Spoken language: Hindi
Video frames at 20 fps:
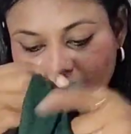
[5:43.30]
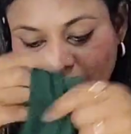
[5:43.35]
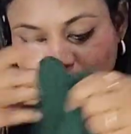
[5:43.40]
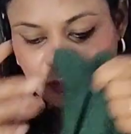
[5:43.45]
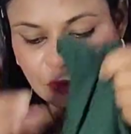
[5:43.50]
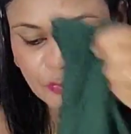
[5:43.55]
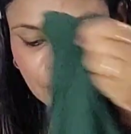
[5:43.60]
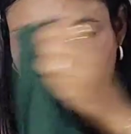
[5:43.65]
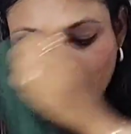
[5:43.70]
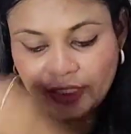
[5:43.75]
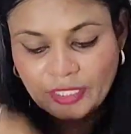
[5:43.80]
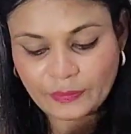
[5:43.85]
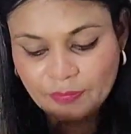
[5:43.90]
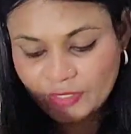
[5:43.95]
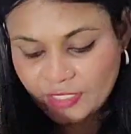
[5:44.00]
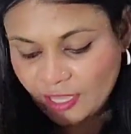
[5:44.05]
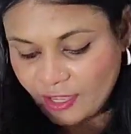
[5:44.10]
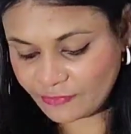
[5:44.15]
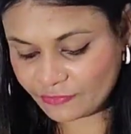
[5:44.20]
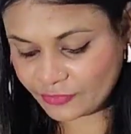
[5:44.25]
तो ये
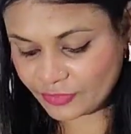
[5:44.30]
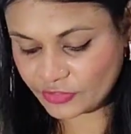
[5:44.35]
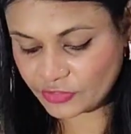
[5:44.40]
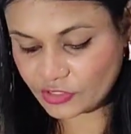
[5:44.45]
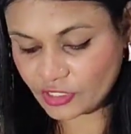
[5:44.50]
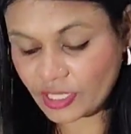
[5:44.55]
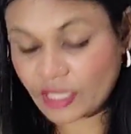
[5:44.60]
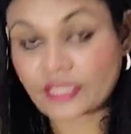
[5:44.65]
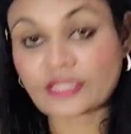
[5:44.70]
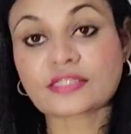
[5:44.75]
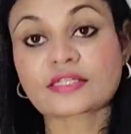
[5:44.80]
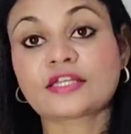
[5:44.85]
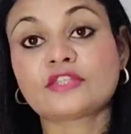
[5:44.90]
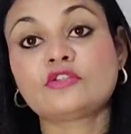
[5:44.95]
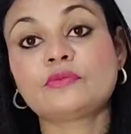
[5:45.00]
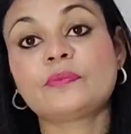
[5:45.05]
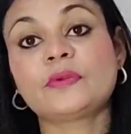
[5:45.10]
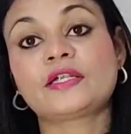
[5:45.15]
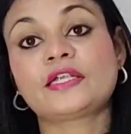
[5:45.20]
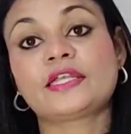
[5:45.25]
भी काफ़ी अच्छा है इसका
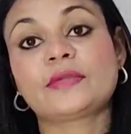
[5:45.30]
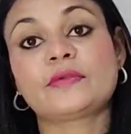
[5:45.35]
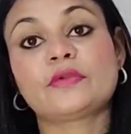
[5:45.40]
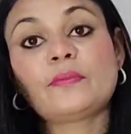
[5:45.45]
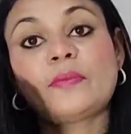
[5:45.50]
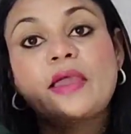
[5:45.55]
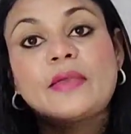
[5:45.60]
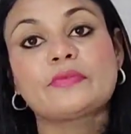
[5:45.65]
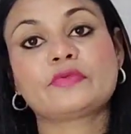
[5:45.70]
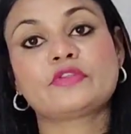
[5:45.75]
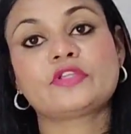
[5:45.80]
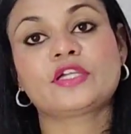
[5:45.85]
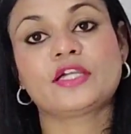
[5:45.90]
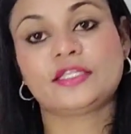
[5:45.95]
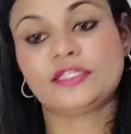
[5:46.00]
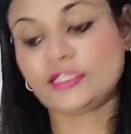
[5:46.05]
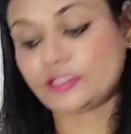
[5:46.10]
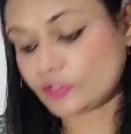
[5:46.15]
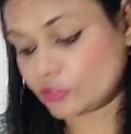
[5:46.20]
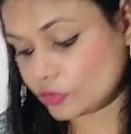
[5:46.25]
दुपट्टा भी मैं आपको
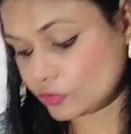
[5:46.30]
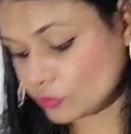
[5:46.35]
दिखा देती